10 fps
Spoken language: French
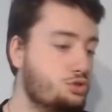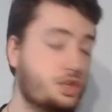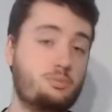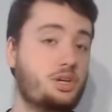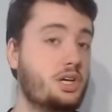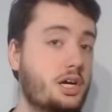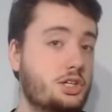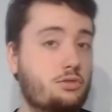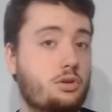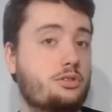je vous
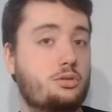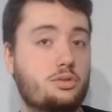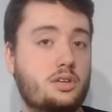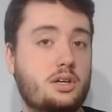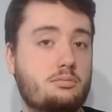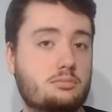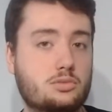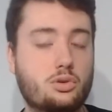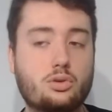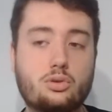expliquerai à chaque fois ce que c'est
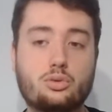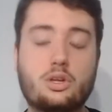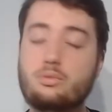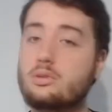au